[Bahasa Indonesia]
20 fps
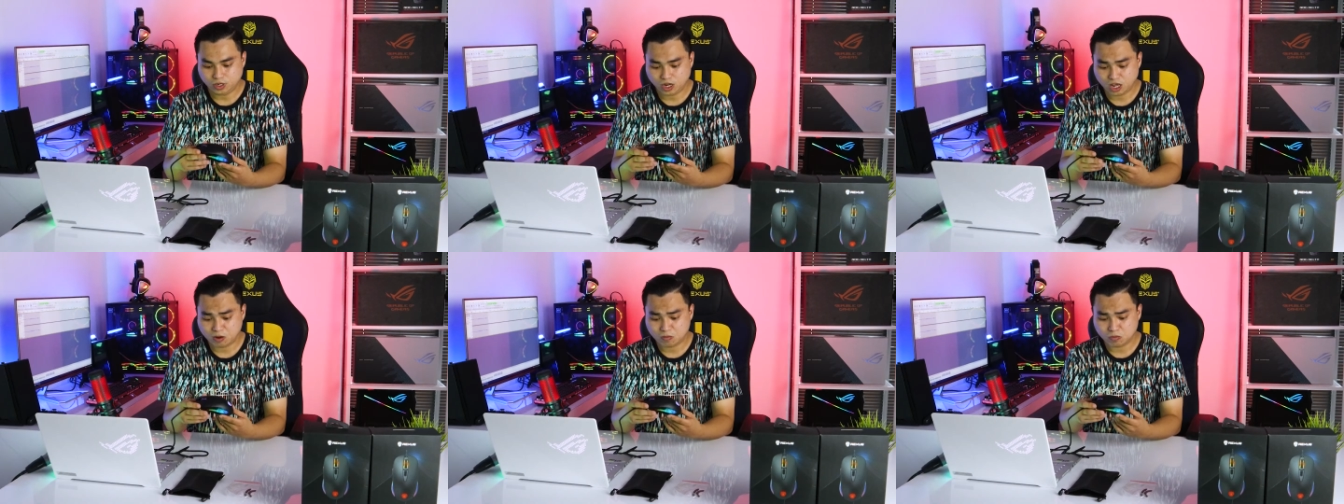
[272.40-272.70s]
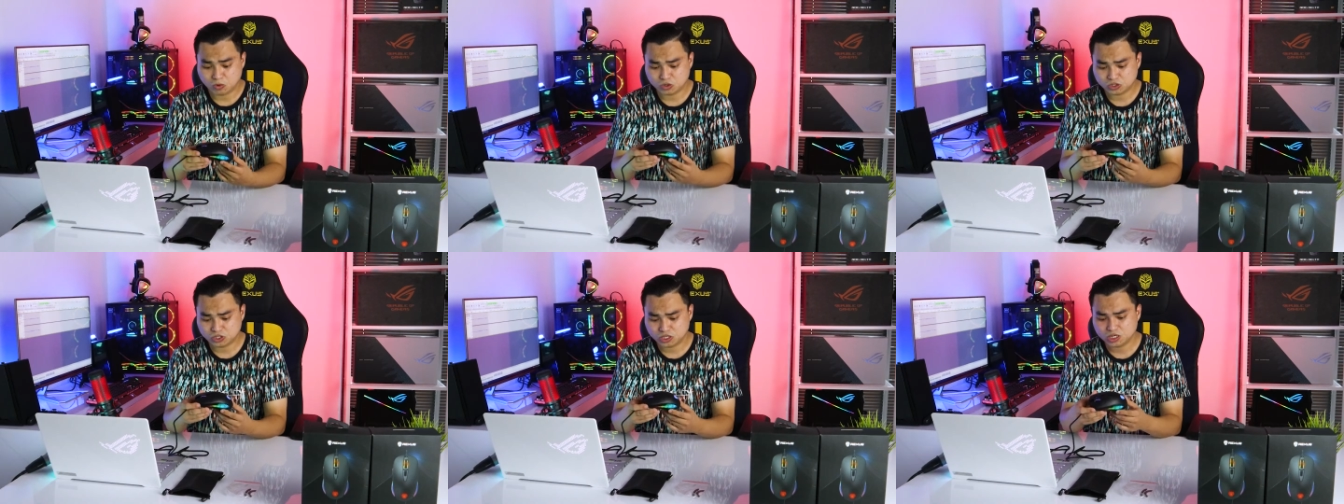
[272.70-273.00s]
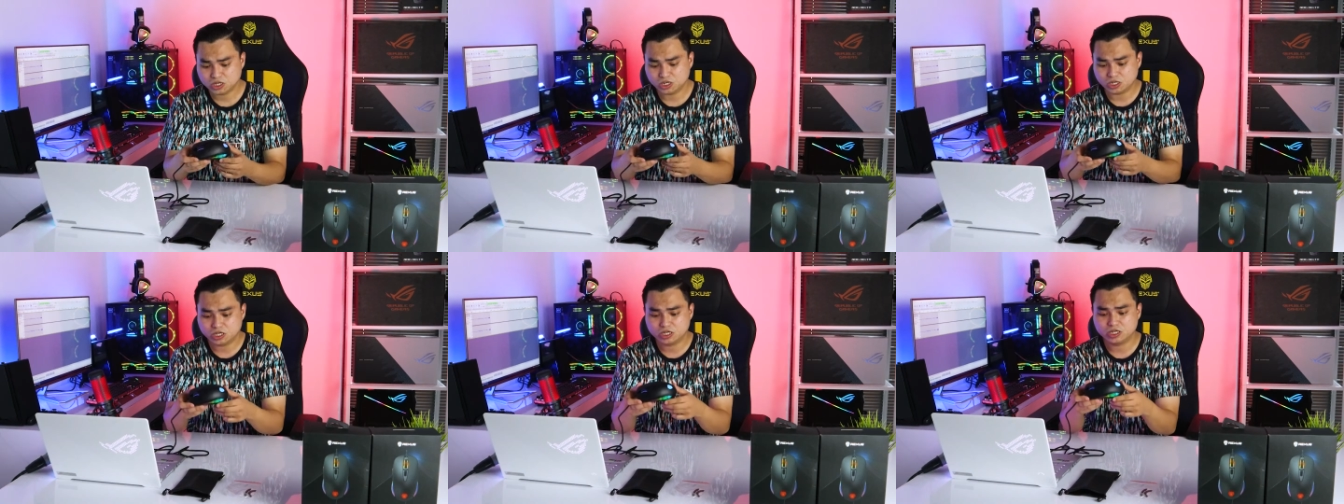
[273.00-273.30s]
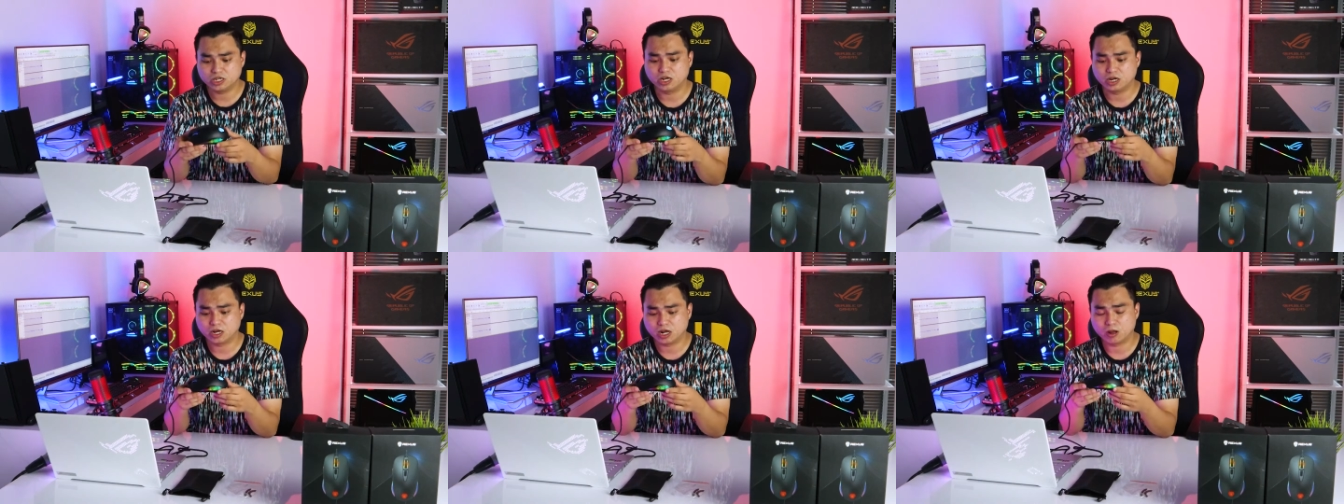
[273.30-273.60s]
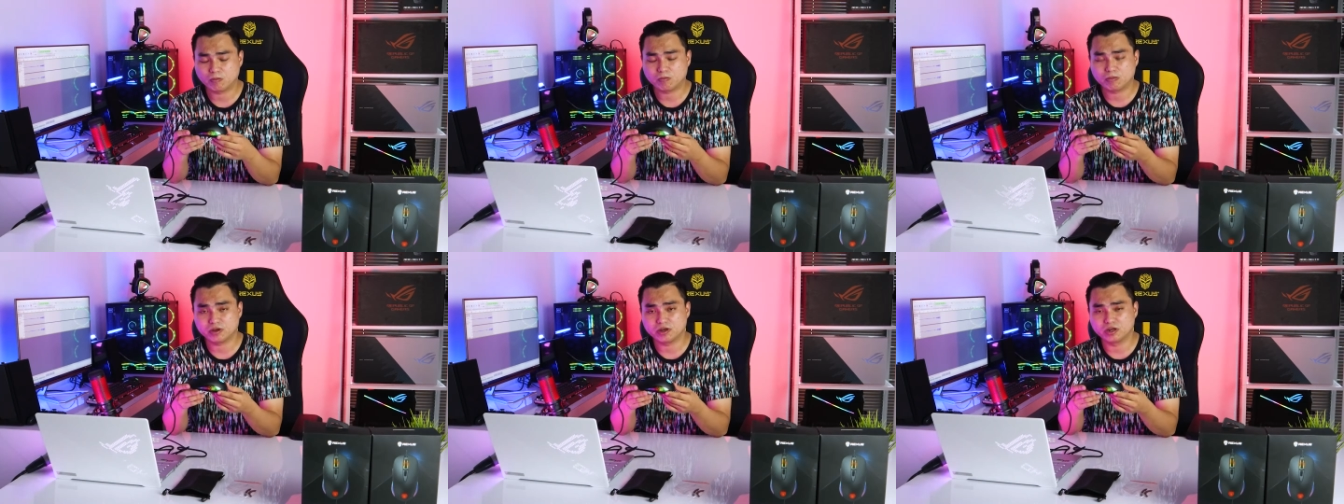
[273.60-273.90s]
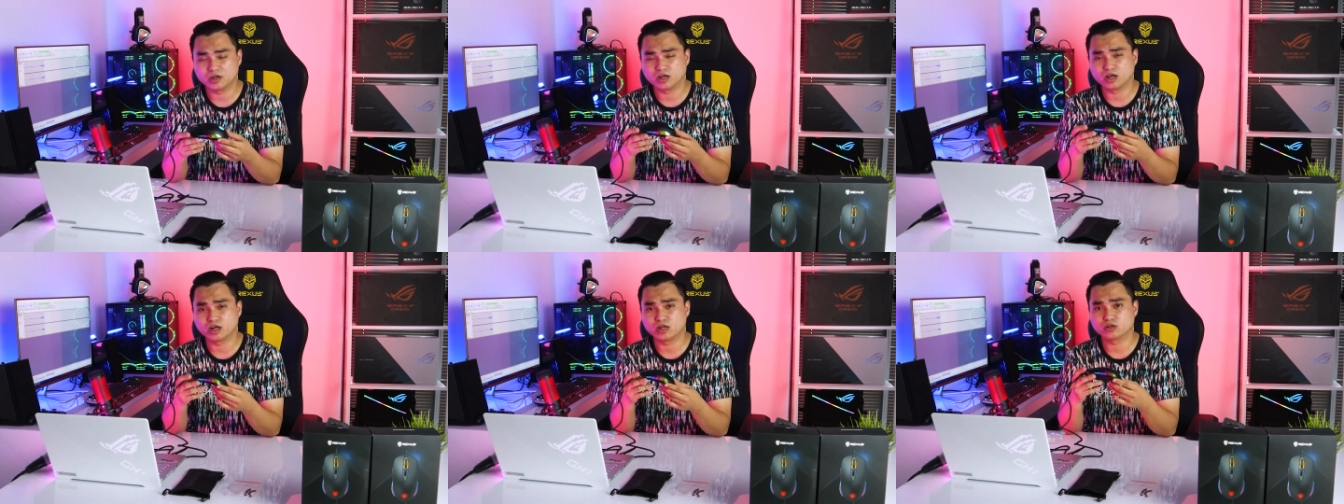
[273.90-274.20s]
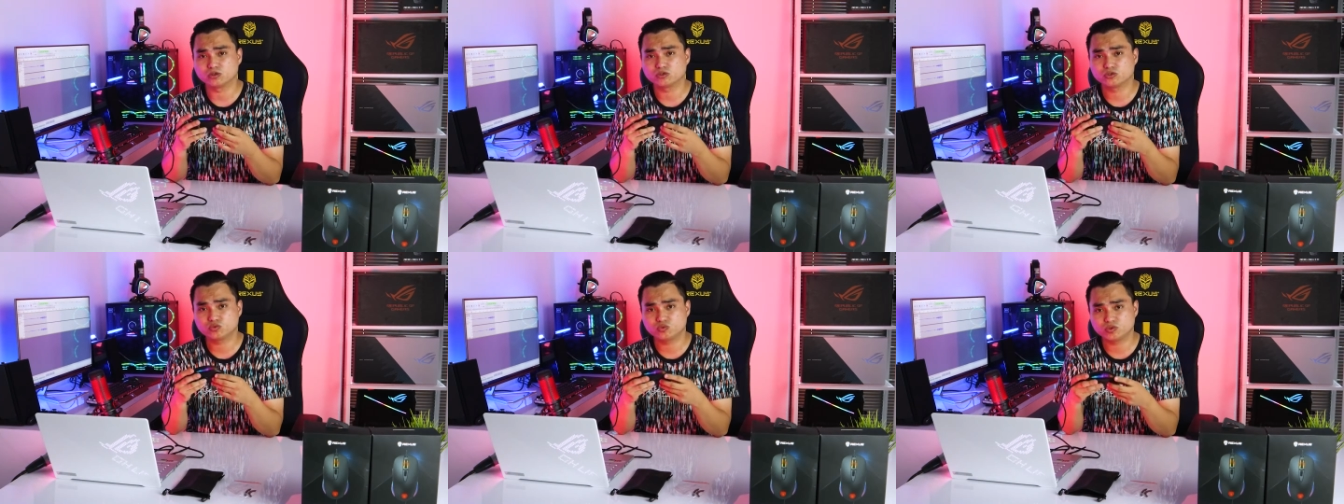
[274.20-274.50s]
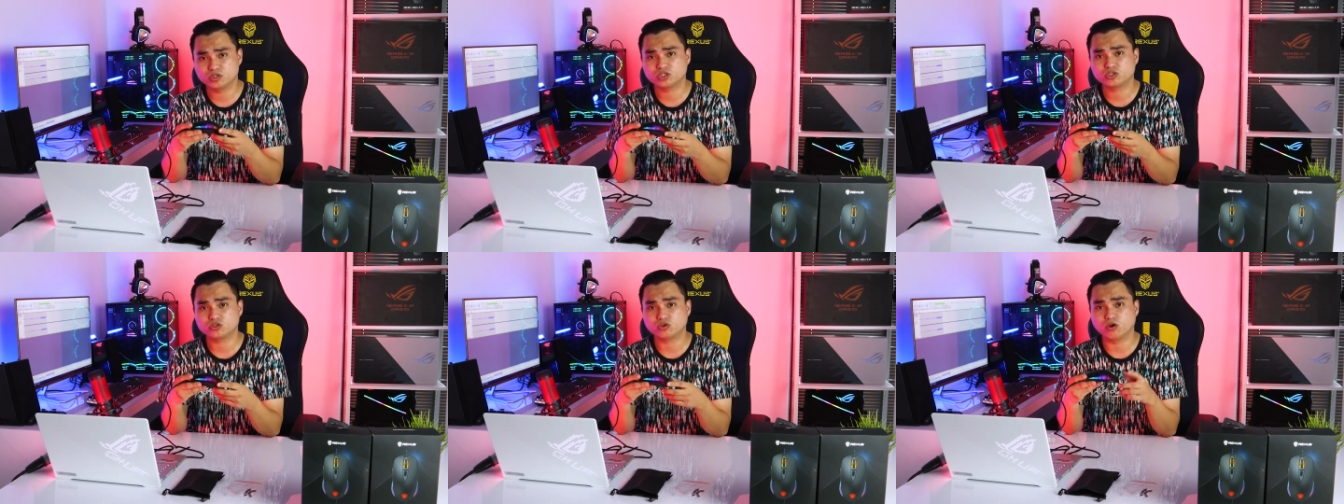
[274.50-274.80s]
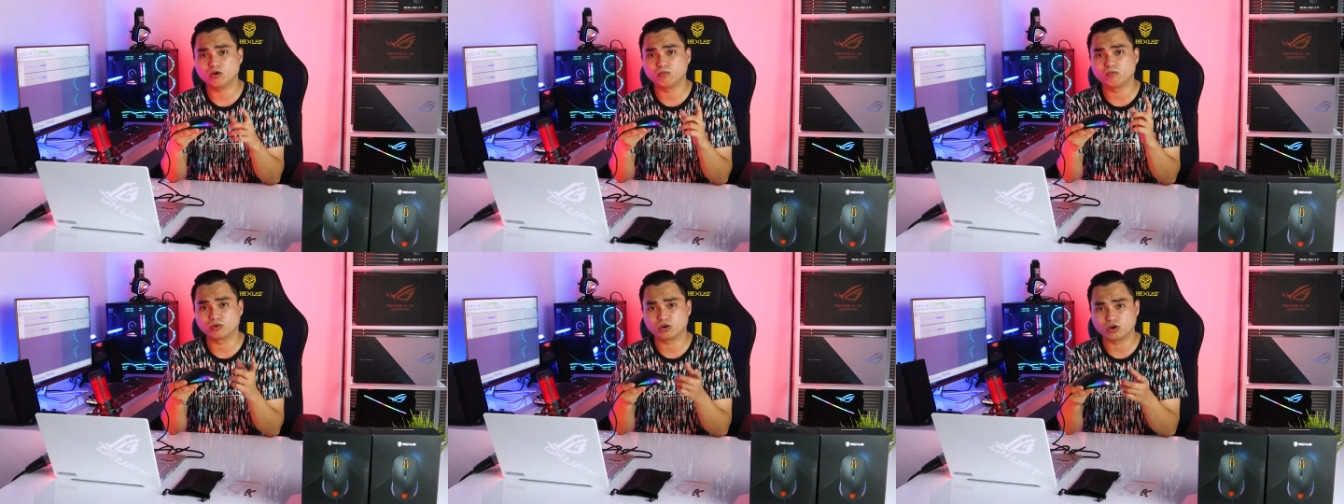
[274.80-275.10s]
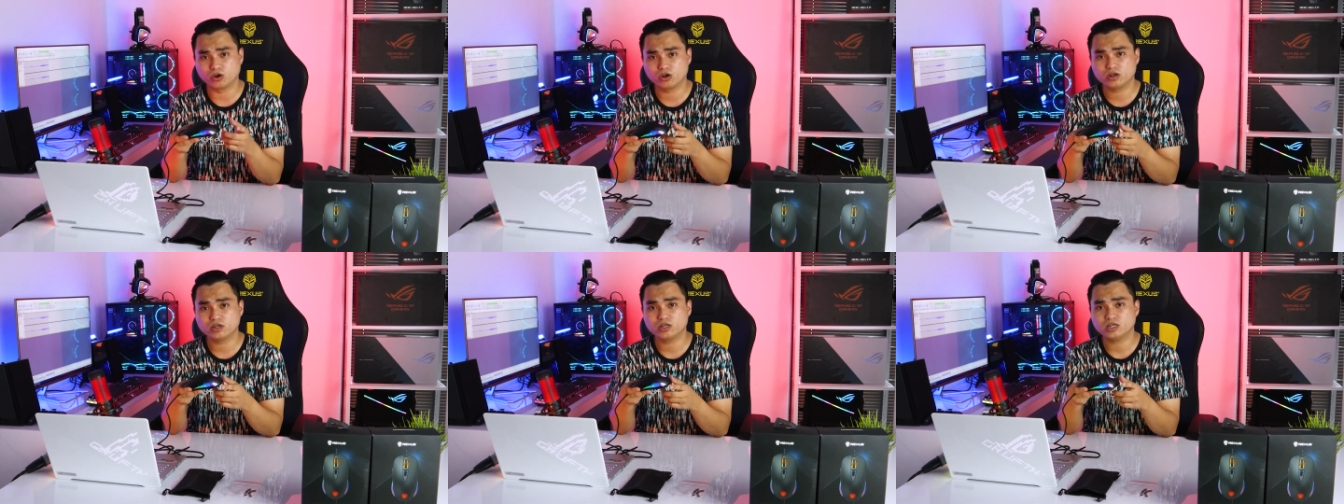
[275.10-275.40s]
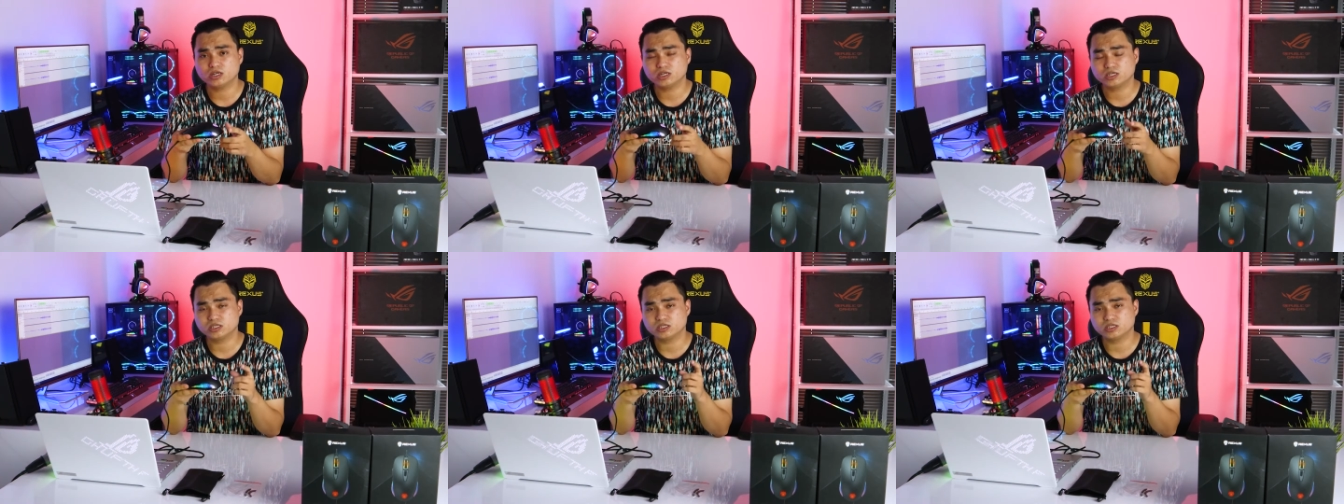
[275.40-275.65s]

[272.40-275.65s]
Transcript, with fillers: Nah, mouse ini dilengkapi dengan switch Omron